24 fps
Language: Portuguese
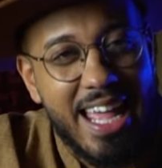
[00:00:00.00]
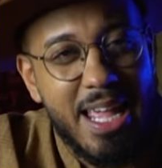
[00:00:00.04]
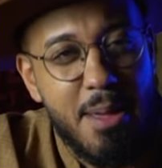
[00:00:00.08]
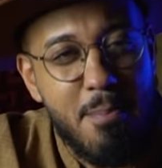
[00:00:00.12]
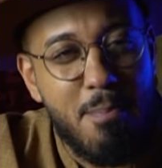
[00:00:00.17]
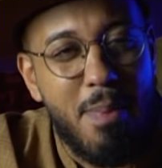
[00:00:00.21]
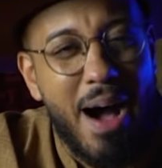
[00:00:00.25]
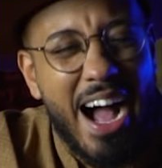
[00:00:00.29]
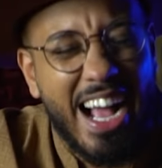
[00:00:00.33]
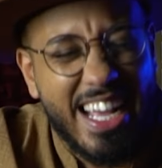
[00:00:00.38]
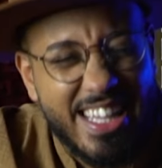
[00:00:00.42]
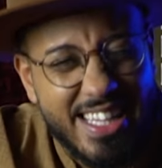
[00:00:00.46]

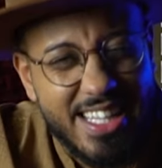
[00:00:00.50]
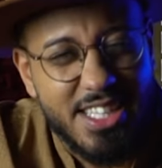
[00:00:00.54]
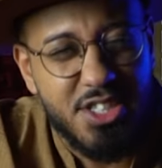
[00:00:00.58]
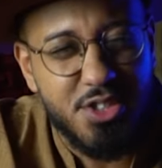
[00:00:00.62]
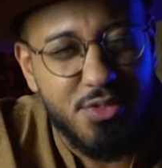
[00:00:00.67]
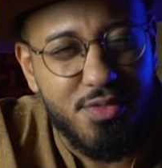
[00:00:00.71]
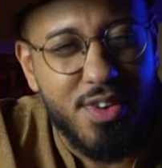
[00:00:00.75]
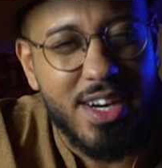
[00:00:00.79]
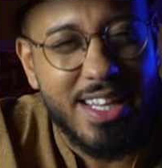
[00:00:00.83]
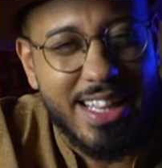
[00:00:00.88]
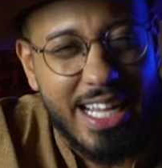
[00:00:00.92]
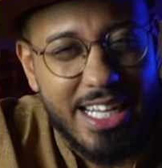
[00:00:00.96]
impacta de
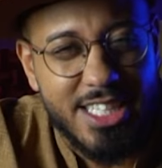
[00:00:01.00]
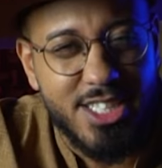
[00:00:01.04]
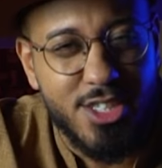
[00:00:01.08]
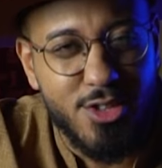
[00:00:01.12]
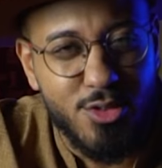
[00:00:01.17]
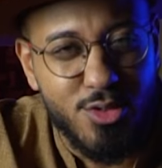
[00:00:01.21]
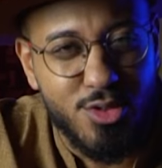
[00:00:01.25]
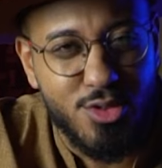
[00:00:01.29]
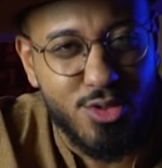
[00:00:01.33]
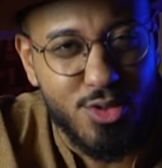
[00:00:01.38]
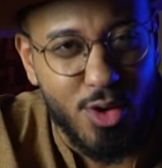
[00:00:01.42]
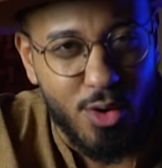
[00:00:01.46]
verdade
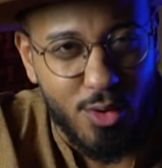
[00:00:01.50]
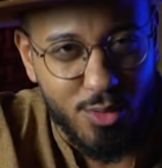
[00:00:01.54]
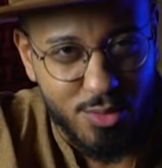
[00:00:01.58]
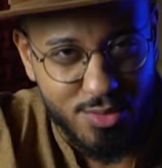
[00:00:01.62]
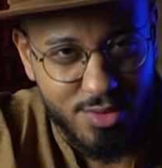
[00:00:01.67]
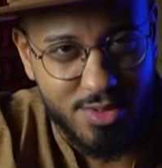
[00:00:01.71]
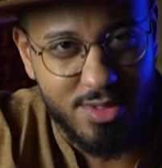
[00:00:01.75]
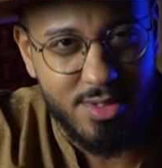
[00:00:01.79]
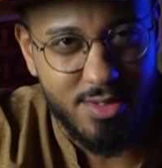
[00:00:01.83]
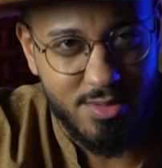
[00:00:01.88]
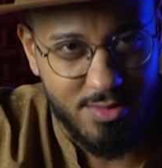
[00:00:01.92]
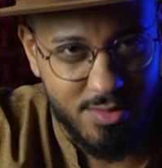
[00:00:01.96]
nos
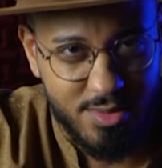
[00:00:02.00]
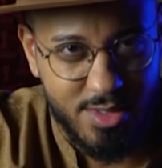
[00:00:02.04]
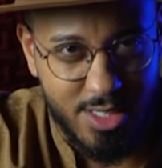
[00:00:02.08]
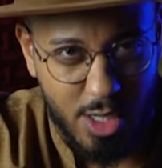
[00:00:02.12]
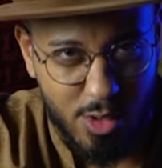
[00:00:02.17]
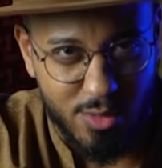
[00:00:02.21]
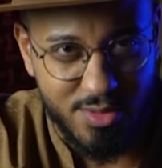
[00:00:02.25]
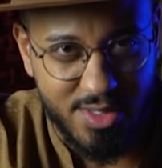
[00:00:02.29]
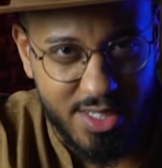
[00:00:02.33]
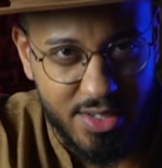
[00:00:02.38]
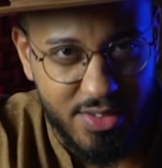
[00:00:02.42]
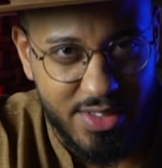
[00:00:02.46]
sons. Você
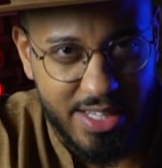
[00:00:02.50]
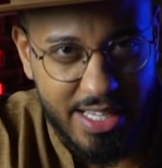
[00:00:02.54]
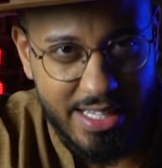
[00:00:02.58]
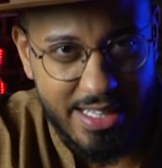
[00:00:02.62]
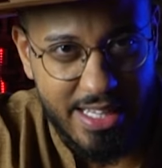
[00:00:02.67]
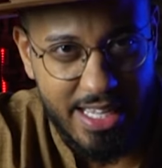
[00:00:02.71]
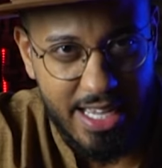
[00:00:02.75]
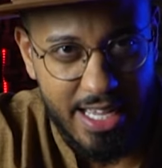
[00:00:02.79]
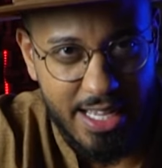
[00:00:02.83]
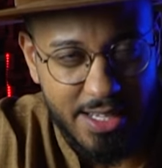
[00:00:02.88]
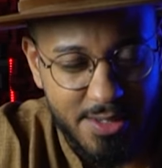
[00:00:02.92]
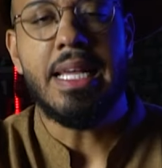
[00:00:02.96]
conseguiu
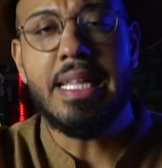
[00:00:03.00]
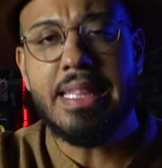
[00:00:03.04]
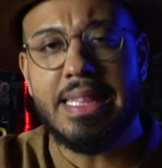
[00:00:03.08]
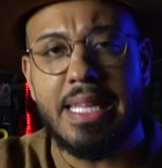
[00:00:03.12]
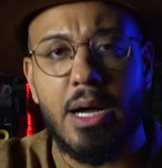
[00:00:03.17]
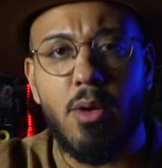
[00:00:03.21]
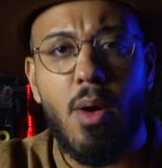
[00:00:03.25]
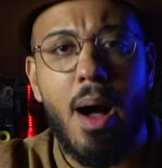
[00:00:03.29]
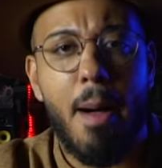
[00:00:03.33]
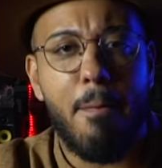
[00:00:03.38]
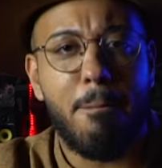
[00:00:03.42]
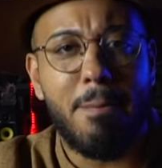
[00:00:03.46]
entender?
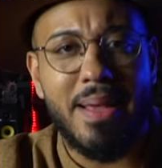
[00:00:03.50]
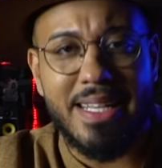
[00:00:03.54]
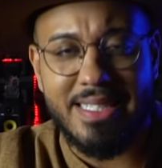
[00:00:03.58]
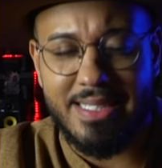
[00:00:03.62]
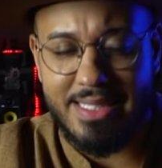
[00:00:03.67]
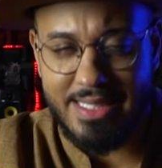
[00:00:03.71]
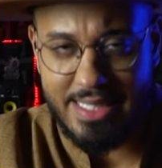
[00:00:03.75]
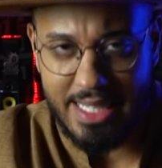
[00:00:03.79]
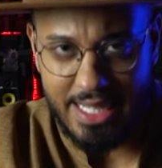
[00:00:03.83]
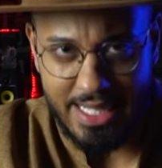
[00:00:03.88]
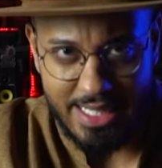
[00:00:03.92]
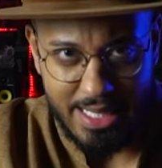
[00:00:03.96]
Então a
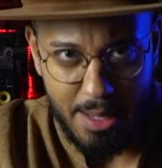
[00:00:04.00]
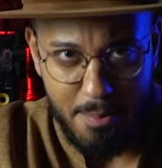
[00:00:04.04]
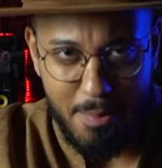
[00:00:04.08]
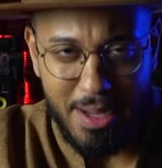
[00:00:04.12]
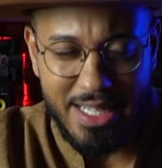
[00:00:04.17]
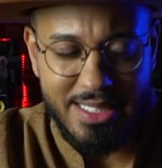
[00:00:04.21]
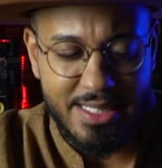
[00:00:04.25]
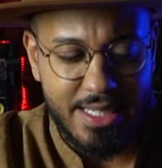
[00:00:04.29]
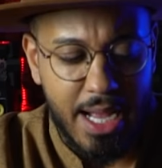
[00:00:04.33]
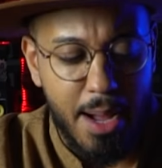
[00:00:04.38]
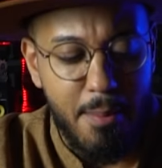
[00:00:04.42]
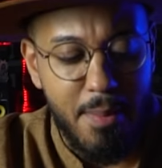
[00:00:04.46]
pestana
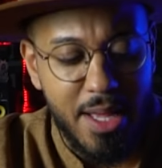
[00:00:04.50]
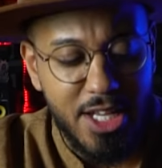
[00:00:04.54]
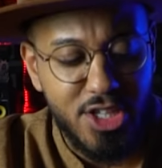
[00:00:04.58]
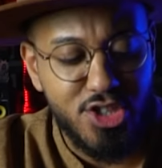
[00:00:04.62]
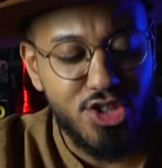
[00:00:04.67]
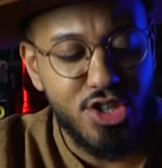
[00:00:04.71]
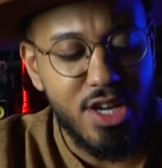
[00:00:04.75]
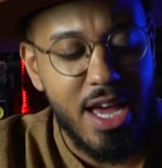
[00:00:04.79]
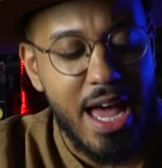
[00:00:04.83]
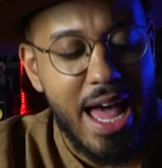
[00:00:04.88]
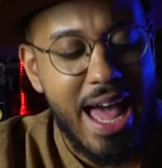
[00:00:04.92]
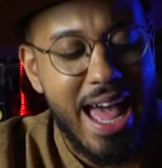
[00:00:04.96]

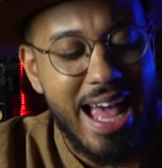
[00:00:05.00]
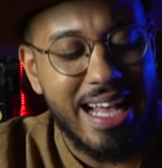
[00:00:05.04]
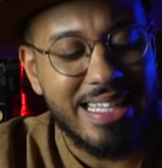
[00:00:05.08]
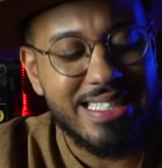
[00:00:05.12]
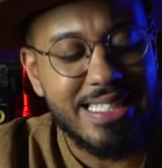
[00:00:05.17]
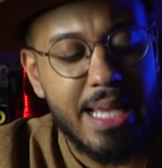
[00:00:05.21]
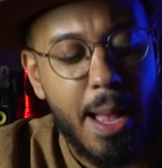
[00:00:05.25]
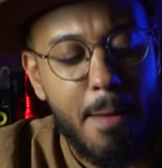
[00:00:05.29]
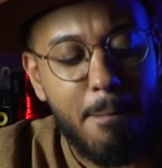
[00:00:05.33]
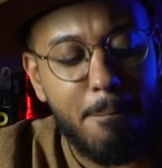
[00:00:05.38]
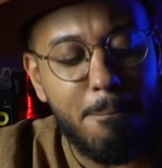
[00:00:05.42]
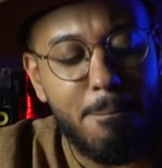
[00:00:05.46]
basicamente é
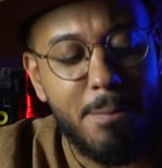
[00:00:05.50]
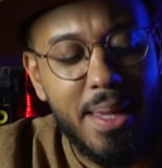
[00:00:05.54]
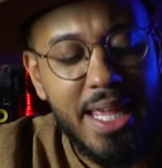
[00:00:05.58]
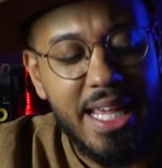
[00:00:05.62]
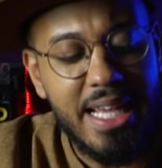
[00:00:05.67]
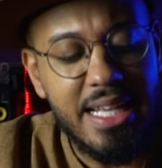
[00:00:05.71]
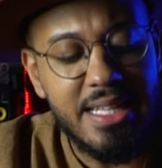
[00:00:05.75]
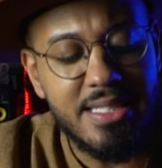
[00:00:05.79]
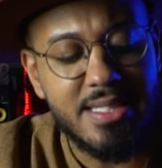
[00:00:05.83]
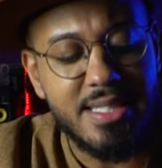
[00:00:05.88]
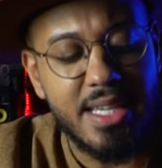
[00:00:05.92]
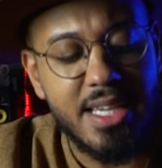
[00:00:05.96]
essa
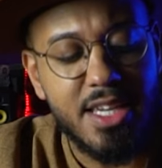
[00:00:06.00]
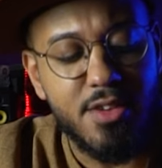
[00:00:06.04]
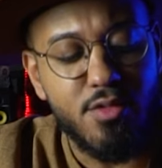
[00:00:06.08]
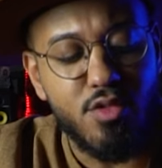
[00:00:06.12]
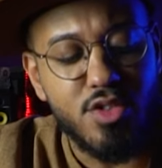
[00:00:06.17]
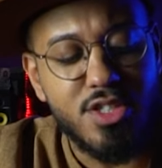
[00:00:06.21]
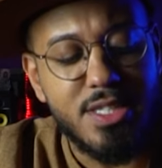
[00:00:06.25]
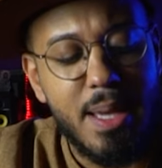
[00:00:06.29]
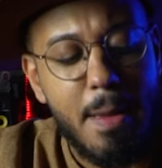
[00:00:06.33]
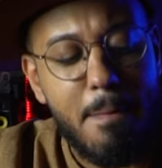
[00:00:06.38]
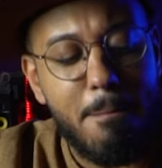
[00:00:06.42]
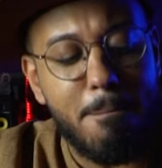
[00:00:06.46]
pinça que
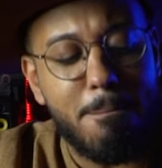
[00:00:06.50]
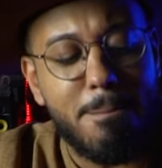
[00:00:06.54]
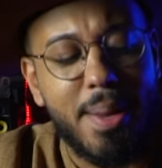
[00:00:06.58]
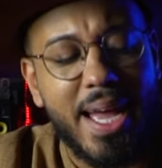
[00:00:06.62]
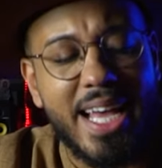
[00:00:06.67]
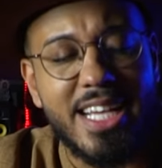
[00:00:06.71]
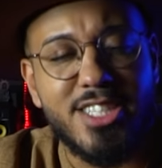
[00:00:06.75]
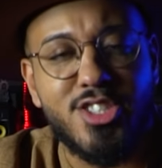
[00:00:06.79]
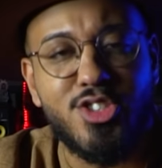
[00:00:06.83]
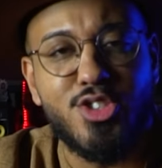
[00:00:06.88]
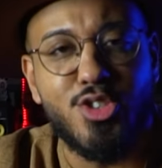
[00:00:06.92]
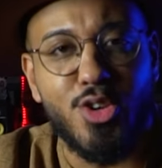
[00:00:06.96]
você
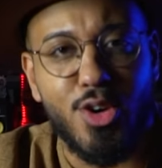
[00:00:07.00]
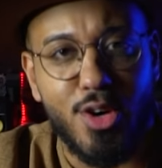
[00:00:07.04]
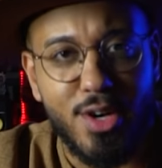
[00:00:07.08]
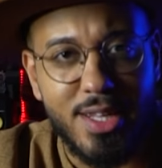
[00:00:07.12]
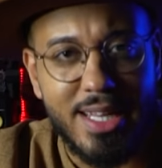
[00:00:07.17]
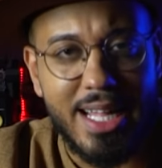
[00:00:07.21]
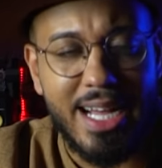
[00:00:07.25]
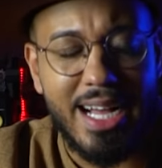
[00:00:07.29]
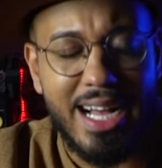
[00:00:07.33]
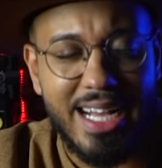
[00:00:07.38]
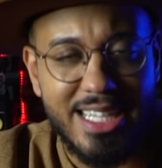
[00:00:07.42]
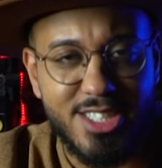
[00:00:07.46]

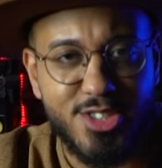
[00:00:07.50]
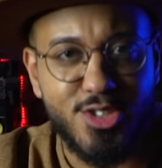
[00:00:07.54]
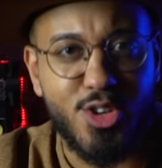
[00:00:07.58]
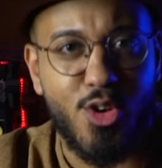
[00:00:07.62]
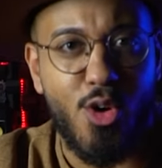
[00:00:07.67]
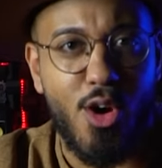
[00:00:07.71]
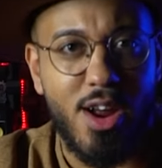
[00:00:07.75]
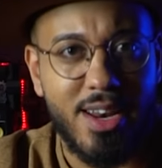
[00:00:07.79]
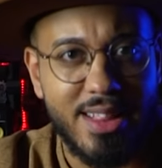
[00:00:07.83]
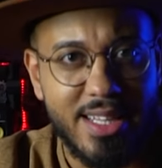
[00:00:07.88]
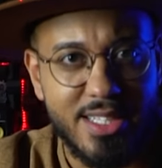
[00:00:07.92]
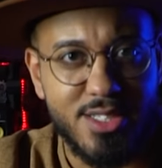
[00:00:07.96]
pressiona as
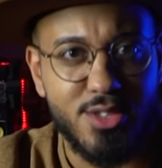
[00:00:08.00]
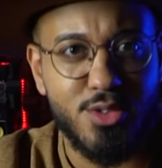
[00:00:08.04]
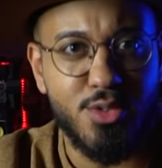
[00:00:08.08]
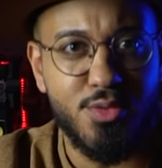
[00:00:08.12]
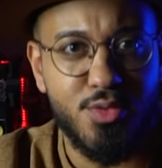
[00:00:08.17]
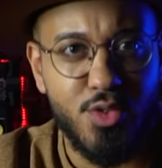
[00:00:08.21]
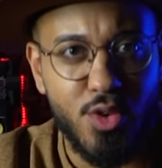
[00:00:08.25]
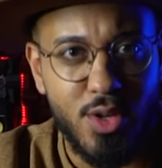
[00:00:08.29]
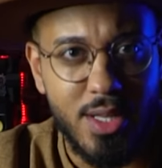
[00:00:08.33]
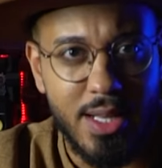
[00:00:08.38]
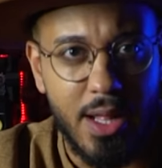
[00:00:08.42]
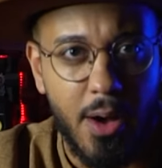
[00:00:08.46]
cordas do
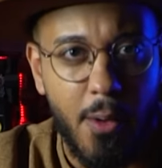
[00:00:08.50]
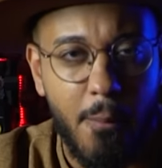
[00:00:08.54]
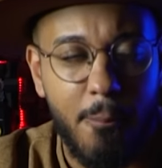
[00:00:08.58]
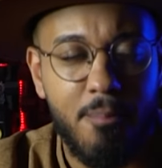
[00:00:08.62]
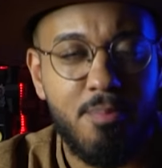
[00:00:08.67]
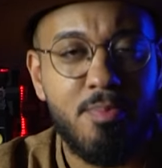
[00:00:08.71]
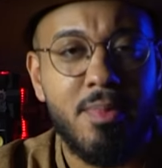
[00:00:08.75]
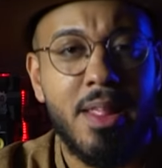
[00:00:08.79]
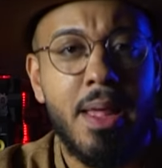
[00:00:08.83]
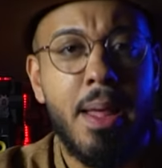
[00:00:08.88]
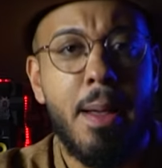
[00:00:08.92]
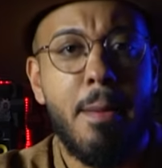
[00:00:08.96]
violão.
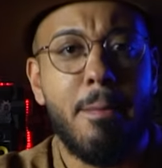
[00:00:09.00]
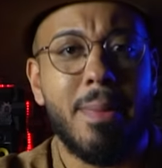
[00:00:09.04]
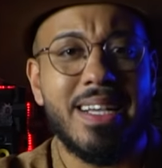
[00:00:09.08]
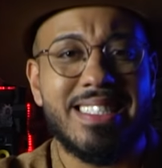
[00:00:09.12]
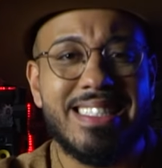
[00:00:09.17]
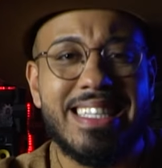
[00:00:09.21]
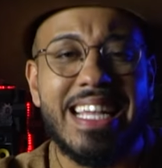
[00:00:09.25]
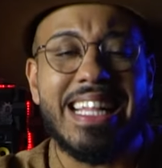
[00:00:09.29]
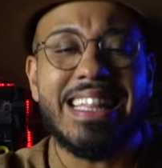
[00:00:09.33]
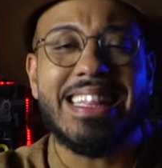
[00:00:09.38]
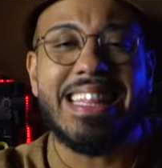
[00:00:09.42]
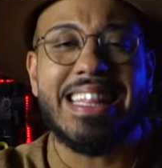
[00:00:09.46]
Mas tem